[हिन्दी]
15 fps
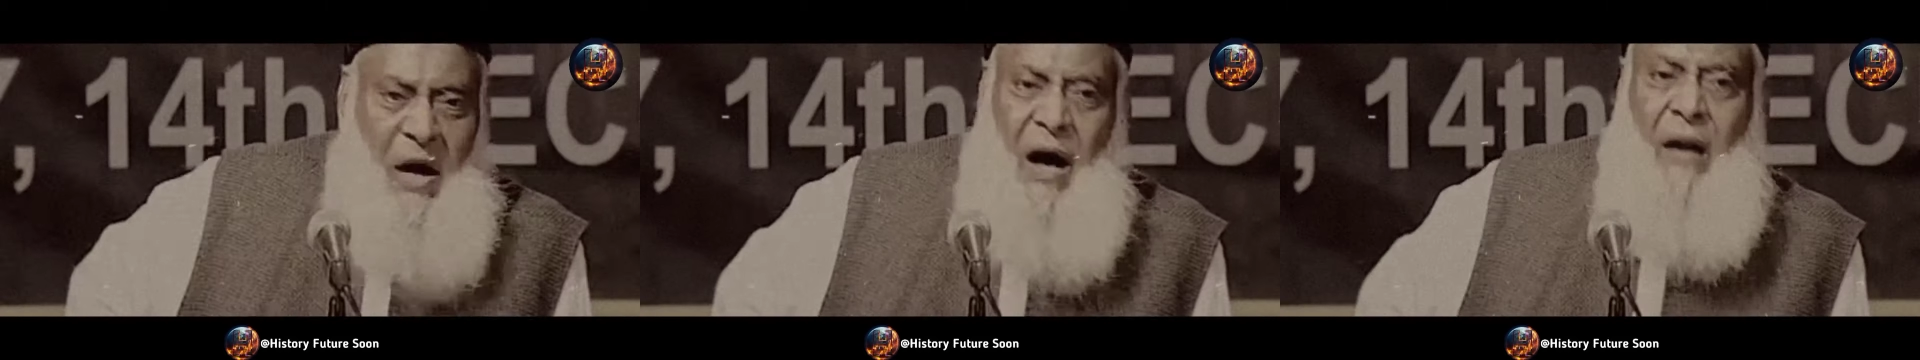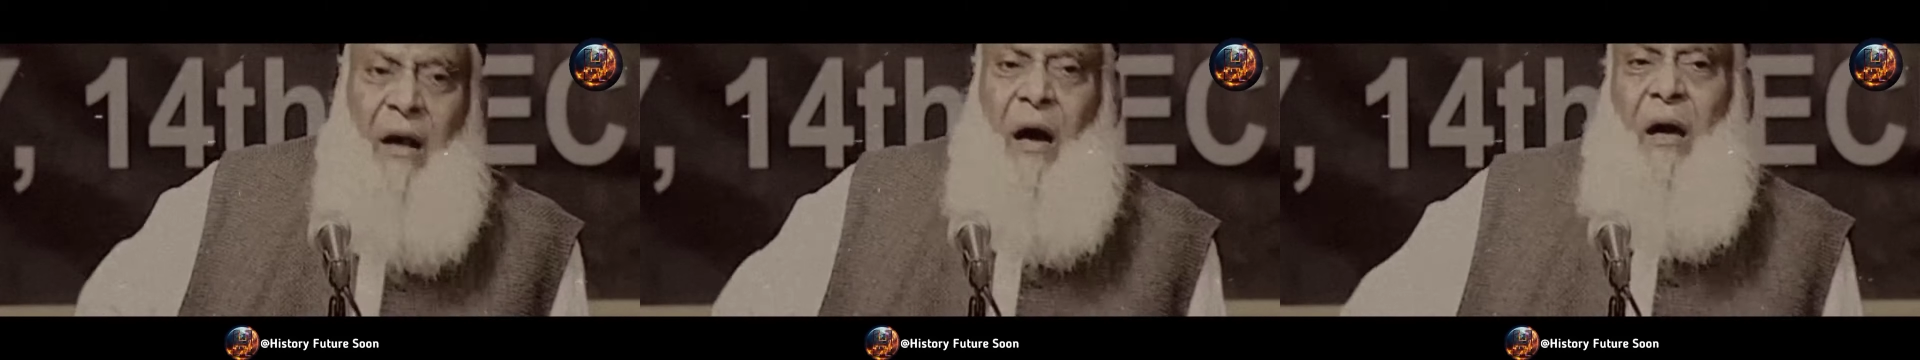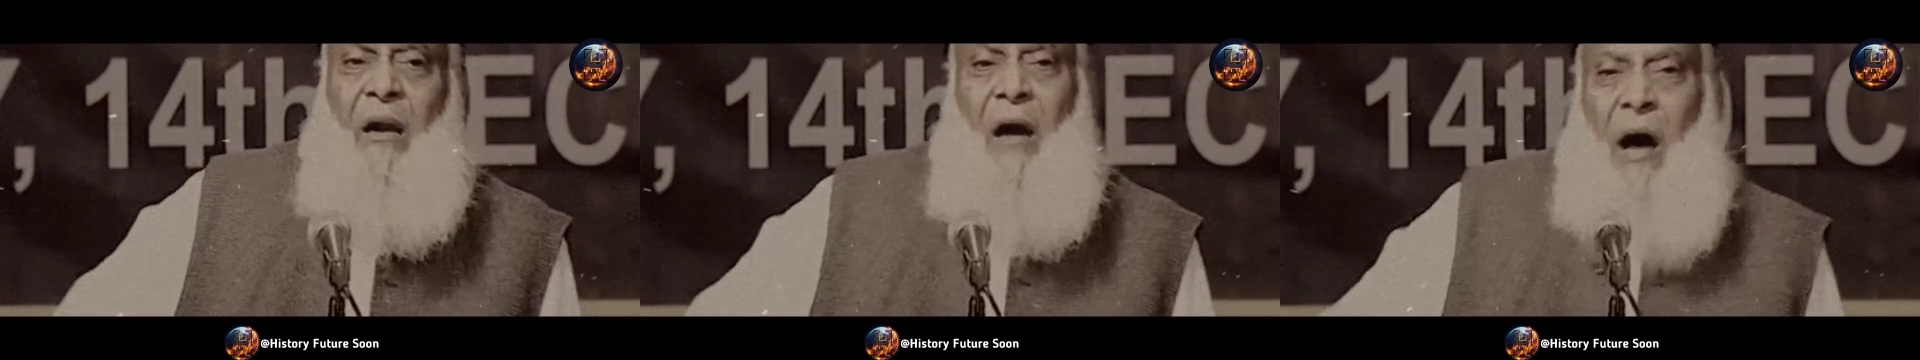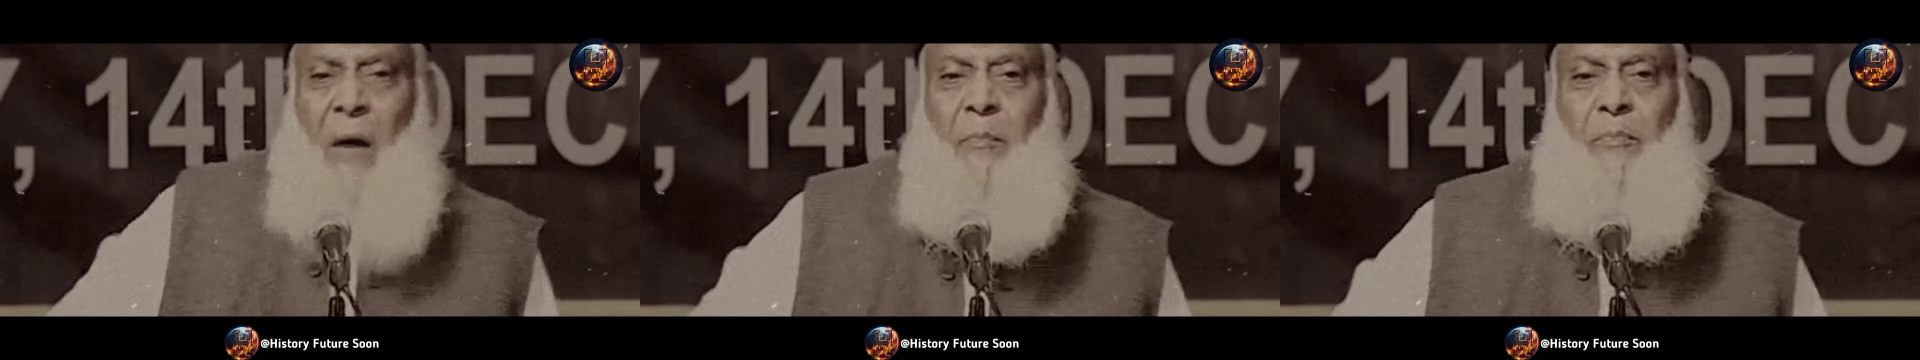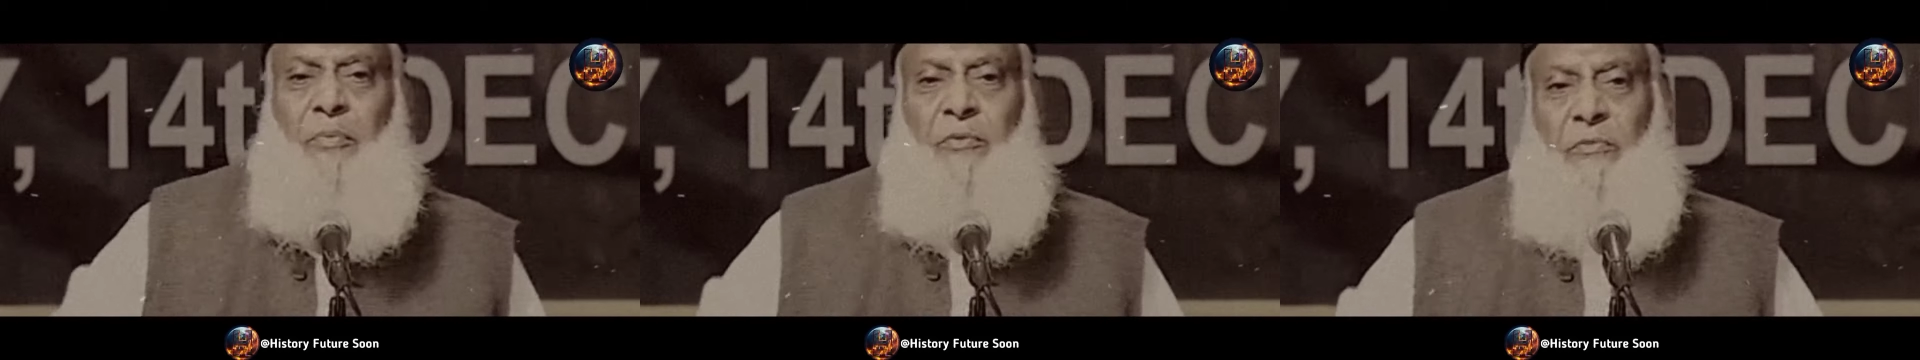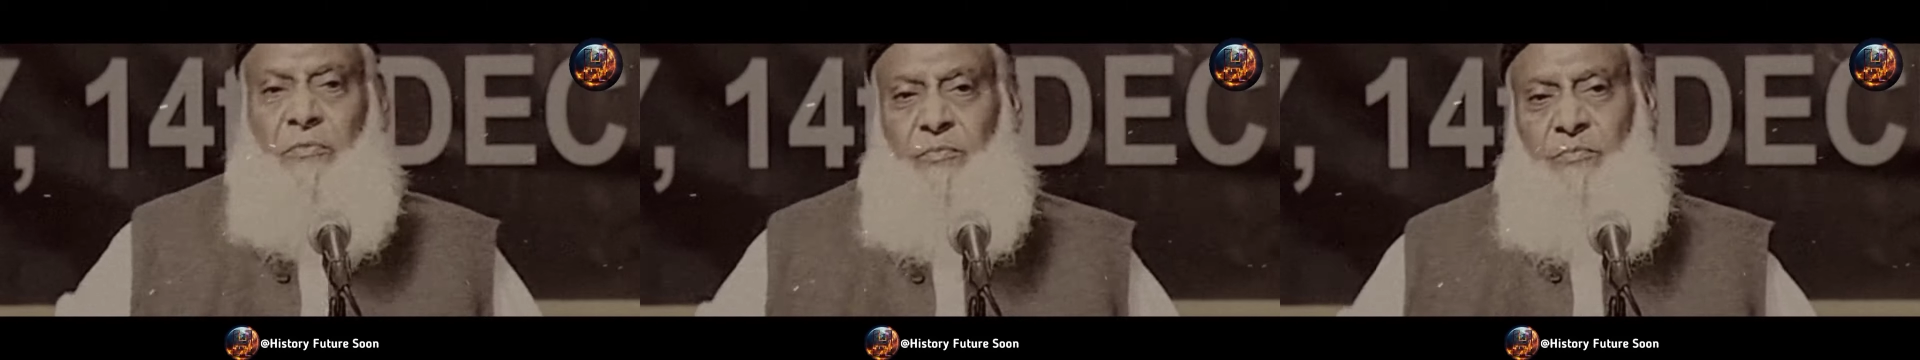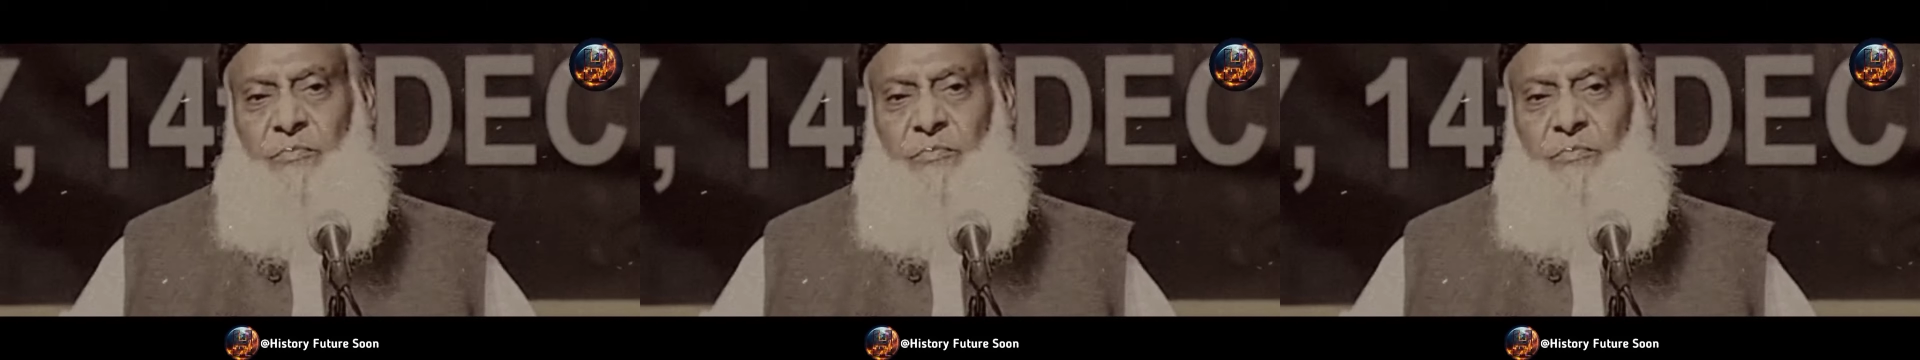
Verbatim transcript: बहरहाल अब